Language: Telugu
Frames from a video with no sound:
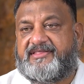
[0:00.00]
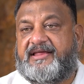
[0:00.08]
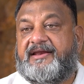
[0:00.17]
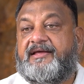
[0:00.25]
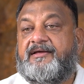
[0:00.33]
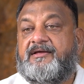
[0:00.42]
అన్నాడు
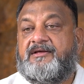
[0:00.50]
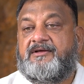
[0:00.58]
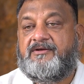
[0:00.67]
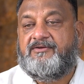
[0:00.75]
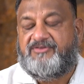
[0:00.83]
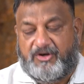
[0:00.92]
దాన్ని ఓకే
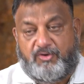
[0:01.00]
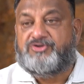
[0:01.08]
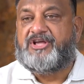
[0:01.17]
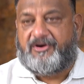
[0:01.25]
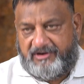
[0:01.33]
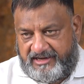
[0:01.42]

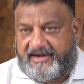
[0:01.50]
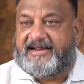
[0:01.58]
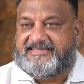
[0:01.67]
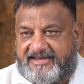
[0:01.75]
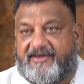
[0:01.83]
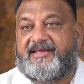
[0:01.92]
సిగ్గు సరం లేని
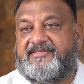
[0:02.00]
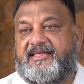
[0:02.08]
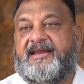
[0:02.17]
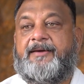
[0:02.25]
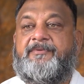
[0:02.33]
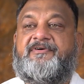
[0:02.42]
రాజకీయం కింద
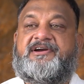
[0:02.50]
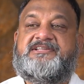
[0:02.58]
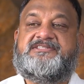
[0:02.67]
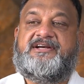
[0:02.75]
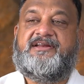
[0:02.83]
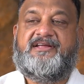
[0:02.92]
దాన్ని
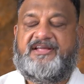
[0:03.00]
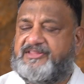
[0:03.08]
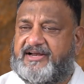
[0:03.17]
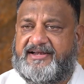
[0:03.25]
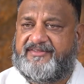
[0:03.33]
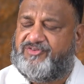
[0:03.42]
అభివర్ణించండి
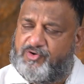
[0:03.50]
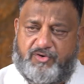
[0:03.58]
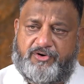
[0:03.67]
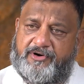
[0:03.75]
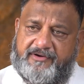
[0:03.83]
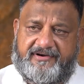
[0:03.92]
ఎందుకంటే
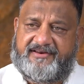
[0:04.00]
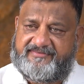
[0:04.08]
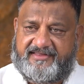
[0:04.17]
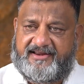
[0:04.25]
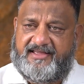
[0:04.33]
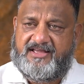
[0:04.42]
సిగ్గున్నోడు
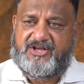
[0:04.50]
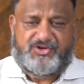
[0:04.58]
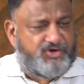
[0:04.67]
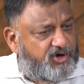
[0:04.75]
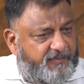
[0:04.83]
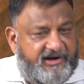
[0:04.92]
ఎవడైనా సరే
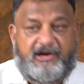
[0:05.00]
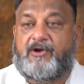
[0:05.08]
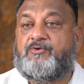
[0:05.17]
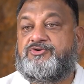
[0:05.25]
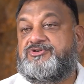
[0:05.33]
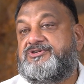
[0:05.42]
సిగ్గుపడి
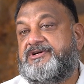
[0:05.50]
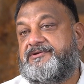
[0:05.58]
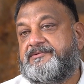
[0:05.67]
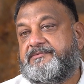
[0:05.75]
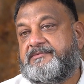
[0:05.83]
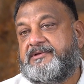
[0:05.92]
ఇంట్లో
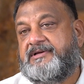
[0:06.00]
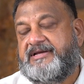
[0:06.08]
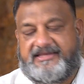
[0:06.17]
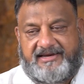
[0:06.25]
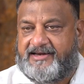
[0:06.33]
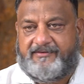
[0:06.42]
కూర్చుంటాడు
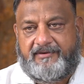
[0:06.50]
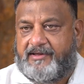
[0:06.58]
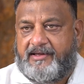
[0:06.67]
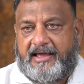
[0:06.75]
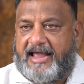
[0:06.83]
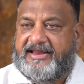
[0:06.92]
ఇది నేను
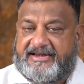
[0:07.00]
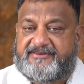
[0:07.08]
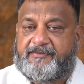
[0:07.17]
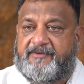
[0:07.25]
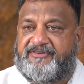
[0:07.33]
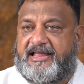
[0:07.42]

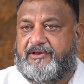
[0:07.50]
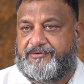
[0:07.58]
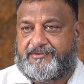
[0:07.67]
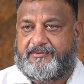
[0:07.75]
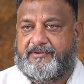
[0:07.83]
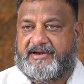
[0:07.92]
ఇట్స్ మై
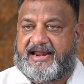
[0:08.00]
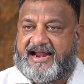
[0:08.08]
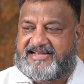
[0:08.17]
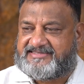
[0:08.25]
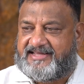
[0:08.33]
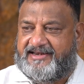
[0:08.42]
ఫెయిల్యూర్ నా
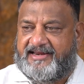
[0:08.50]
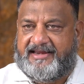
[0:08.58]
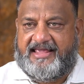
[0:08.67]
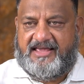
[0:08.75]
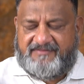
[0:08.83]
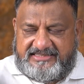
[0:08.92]
రాష్ట్రాన్ని
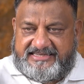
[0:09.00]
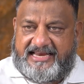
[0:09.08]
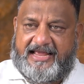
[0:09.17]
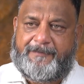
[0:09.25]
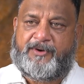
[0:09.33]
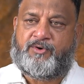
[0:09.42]
నేను ఏమీ
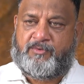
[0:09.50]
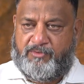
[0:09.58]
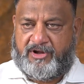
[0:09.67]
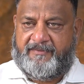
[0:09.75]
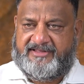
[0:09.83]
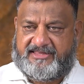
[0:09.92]
చేయలేకపోయినా ఒక
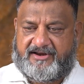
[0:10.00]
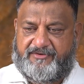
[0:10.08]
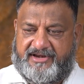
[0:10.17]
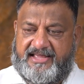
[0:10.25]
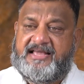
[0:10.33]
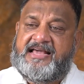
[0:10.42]

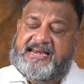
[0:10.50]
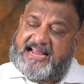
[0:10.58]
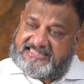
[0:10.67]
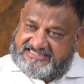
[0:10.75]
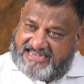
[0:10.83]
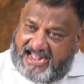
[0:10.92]
ముఖ్యమంత్రిగా ఉండి నా